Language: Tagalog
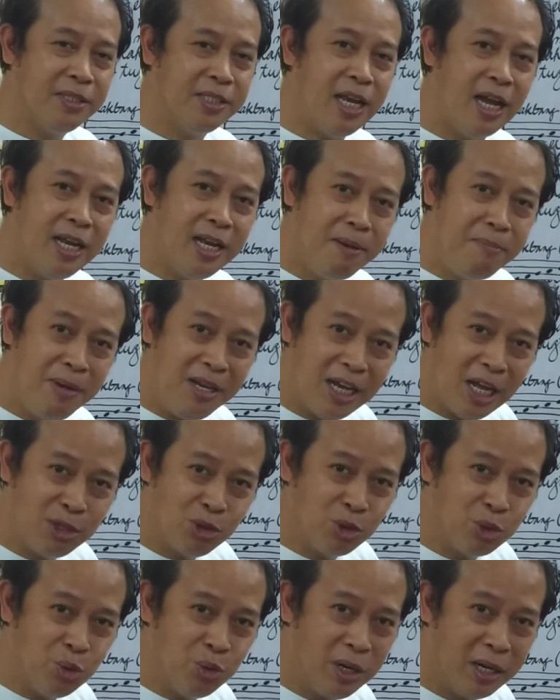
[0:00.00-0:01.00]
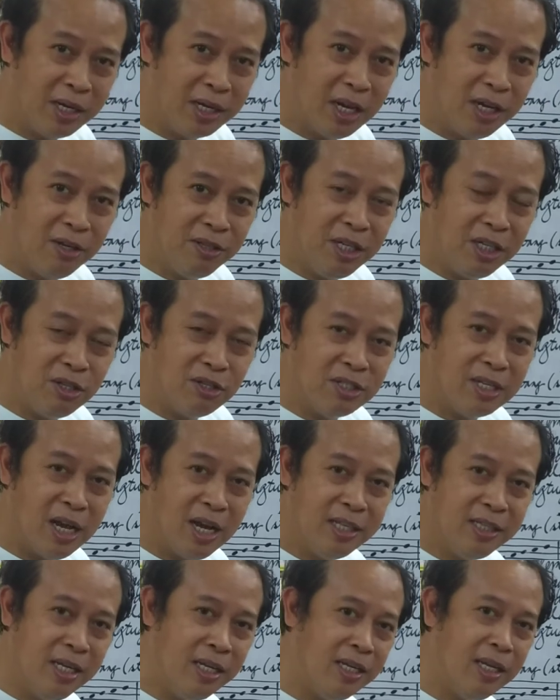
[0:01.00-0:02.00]
sana may natutunan kayo dito
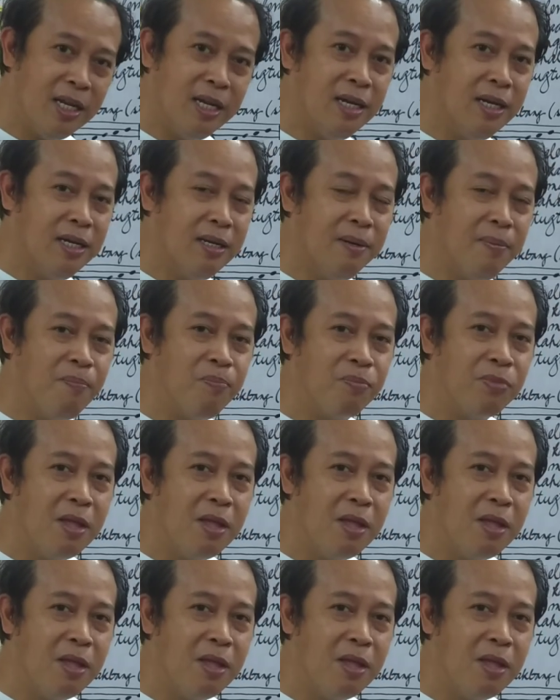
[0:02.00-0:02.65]
sa ating uh,